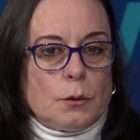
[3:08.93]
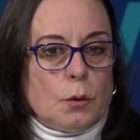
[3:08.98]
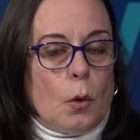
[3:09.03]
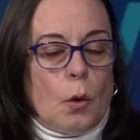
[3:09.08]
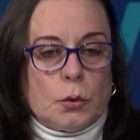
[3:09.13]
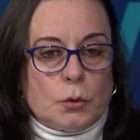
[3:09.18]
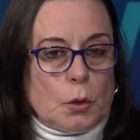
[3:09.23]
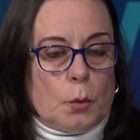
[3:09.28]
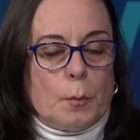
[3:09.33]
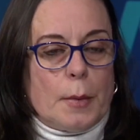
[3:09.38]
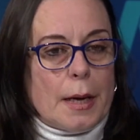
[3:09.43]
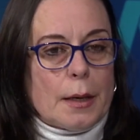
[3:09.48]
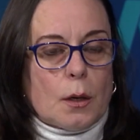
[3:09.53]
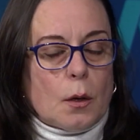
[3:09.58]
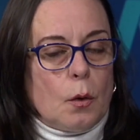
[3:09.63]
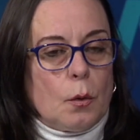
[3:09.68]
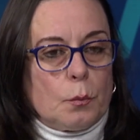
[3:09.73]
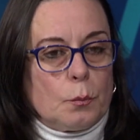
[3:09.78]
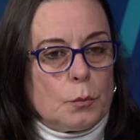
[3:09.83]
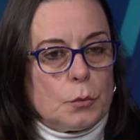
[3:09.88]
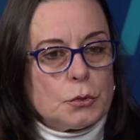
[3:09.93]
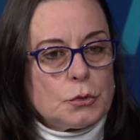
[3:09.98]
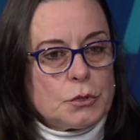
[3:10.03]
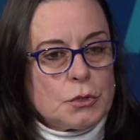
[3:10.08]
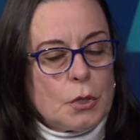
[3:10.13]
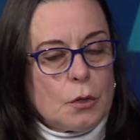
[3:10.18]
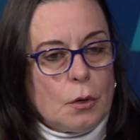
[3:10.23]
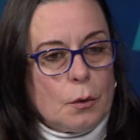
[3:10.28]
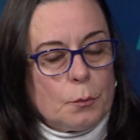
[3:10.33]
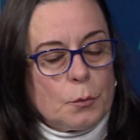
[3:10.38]
o tomar con
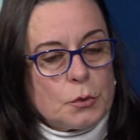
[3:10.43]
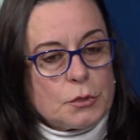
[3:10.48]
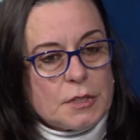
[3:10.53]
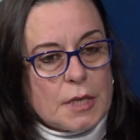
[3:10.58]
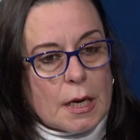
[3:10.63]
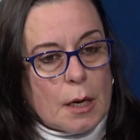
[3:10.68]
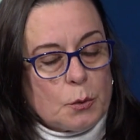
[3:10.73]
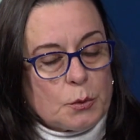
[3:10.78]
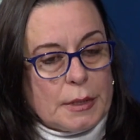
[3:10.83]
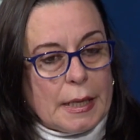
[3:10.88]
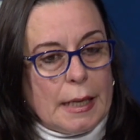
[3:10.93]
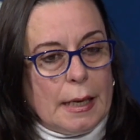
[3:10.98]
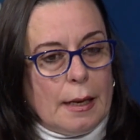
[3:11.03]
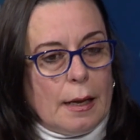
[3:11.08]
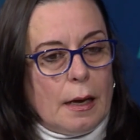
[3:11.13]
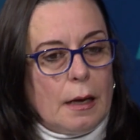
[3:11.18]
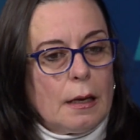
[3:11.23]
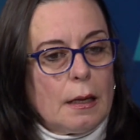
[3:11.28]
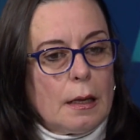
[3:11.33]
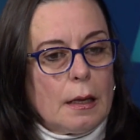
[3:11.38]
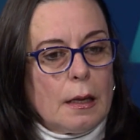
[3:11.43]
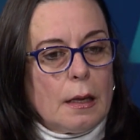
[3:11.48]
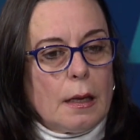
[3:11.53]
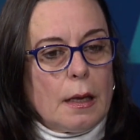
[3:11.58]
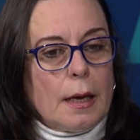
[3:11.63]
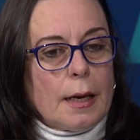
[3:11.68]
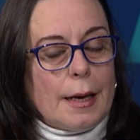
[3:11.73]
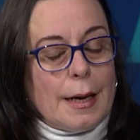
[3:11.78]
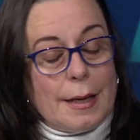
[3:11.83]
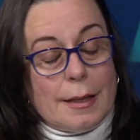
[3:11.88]
mucha cautela
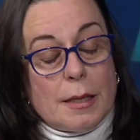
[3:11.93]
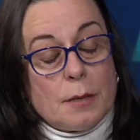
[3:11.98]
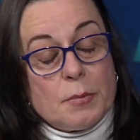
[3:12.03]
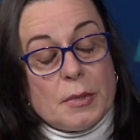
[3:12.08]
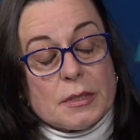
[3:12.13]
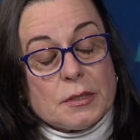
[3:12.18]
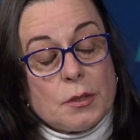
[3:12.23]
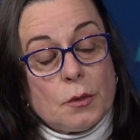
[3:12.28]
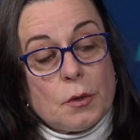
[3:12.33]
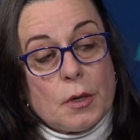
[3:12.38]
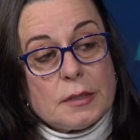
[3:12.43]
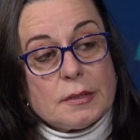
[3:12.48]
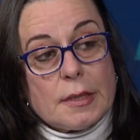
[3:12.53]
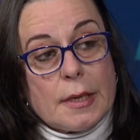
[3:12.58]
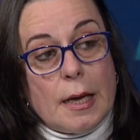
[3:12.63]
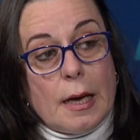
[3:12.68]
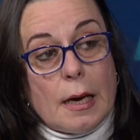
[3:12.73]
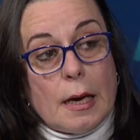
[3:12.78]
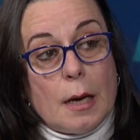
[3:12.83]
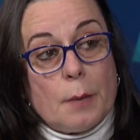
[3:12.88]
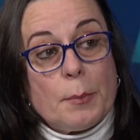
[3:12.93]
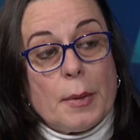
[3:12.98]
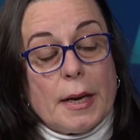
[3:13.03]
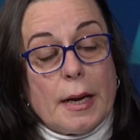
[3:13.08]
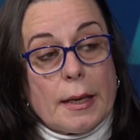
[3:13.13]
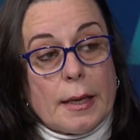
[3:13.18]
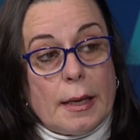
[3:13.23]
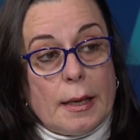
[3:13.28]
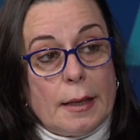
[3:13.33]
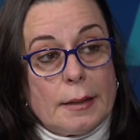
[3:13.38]
cada inversión que se haga
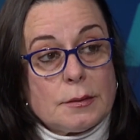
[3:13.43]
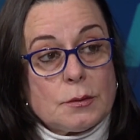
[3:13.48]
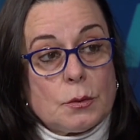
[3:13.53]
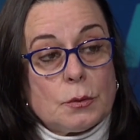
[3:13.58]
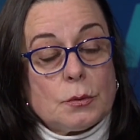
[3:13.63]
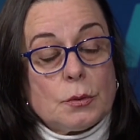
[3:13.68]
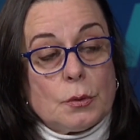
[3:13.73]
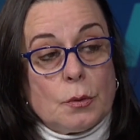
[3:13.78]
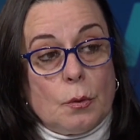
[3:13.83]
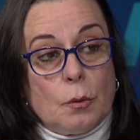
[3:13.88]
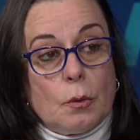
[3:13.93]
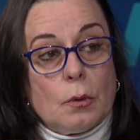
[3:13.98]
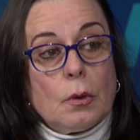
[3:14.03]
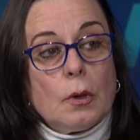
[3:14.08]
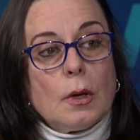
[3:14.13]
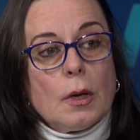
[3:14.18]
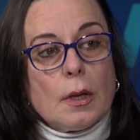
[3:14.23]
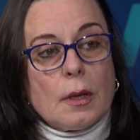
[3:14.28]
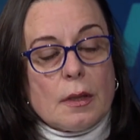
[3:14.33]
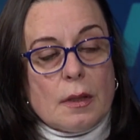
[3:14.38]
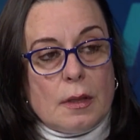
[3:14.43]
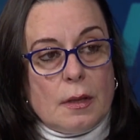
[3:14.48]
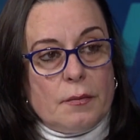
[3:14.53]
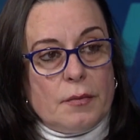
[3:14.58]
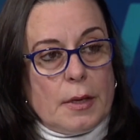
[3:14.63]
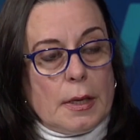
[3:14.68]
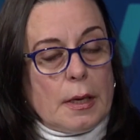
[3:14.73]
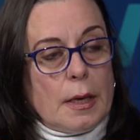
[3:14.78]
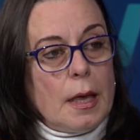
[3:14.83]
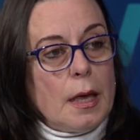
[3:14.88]
para que esto no
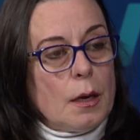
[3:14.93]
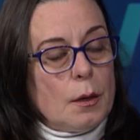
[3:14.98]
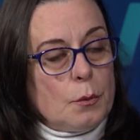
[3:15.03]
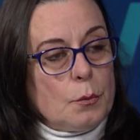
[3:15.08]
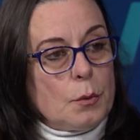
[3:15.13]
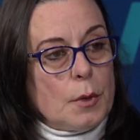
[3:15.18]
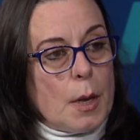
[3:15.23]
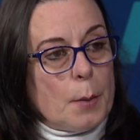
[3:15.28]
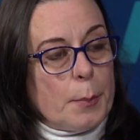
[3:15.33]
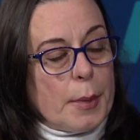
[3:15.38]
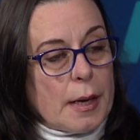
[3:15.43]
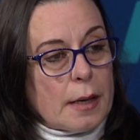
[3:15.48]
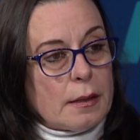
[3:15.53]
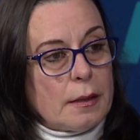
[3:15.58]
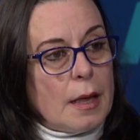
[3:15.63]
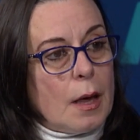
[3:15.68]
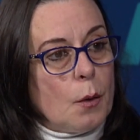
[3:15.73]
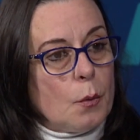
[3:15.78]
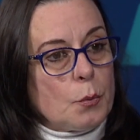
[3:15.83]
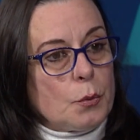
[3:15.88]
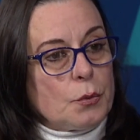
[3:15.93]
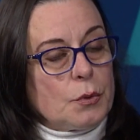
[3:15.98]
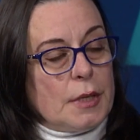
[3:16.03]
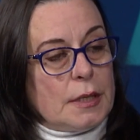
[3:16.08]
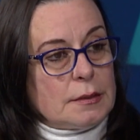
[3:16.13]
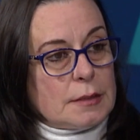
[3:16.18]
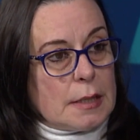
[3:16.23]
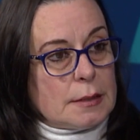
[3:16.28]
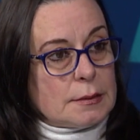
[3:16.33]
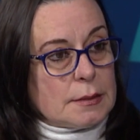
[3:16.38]
devenga en una pérdida o en un
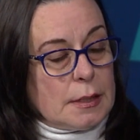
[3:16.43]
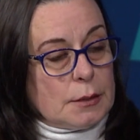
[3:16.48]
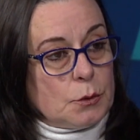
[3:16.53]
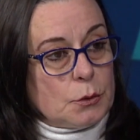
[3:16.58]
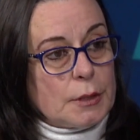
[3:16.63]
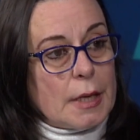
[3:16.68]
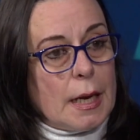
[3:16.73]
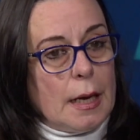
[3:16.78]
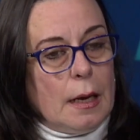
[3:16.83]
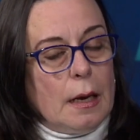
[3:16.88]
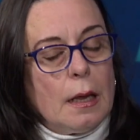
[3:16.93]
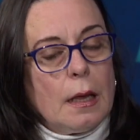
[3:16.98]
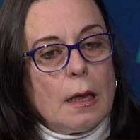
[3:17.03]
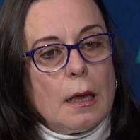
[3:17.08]
desastre total.